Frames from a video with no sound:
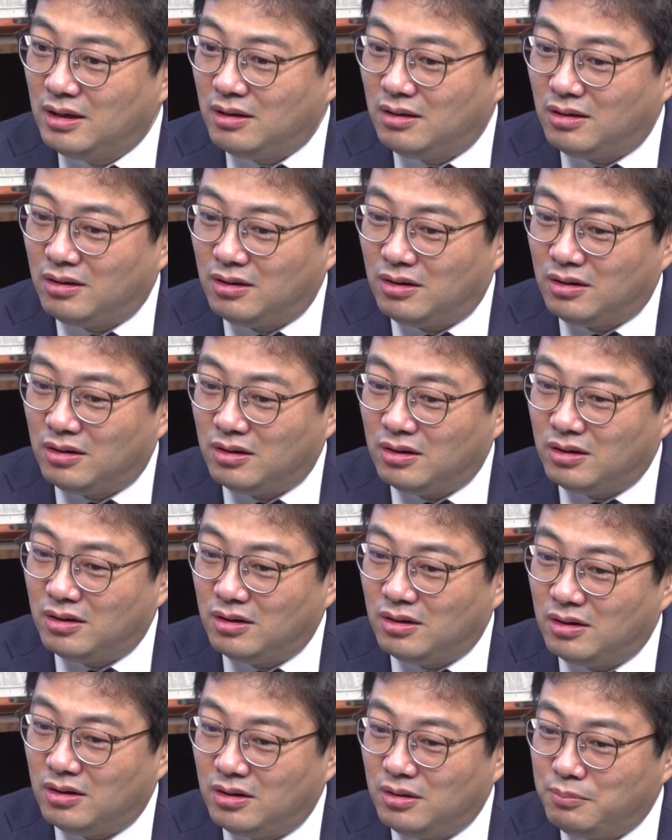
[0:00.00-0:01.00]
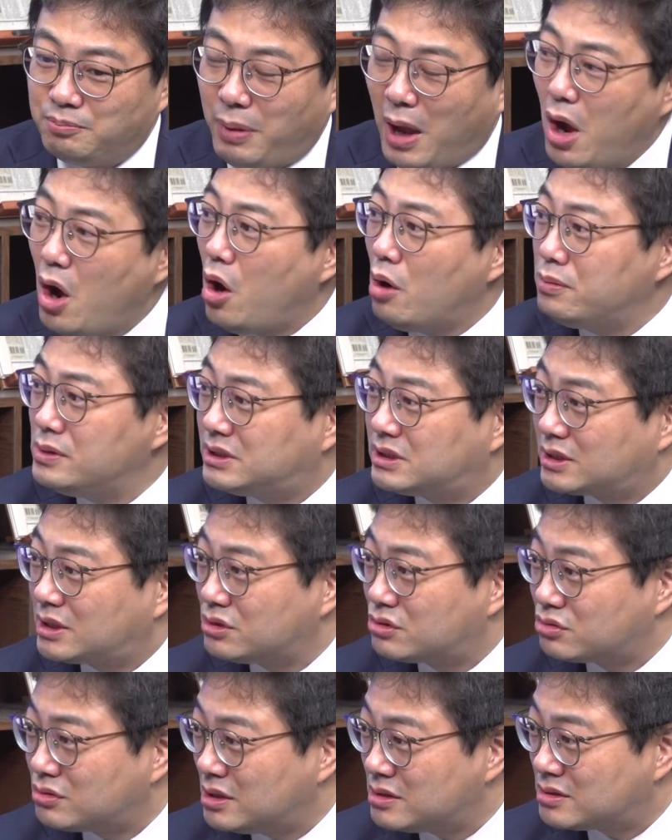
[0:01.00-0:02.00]
어 폐업을
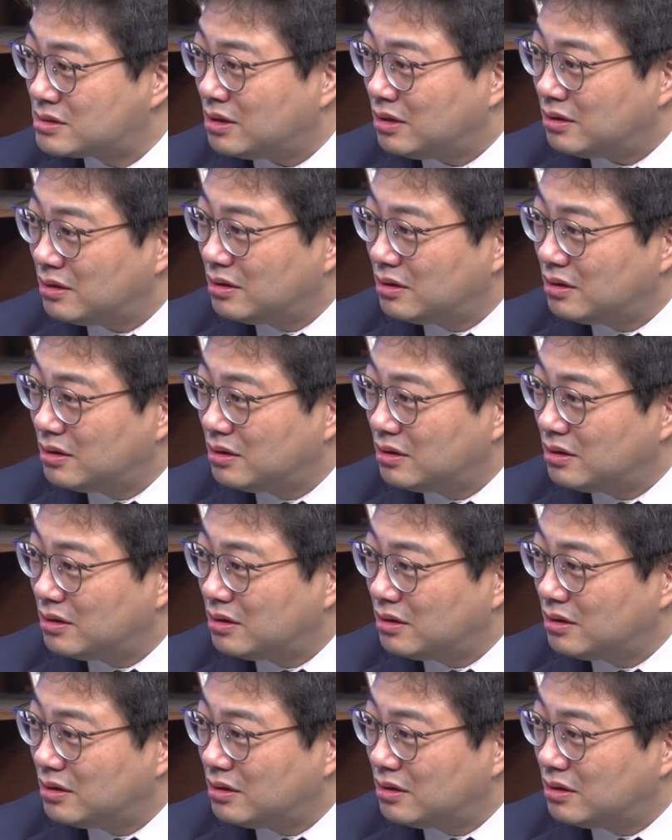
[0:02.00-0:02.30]
시킬 수가 있어요.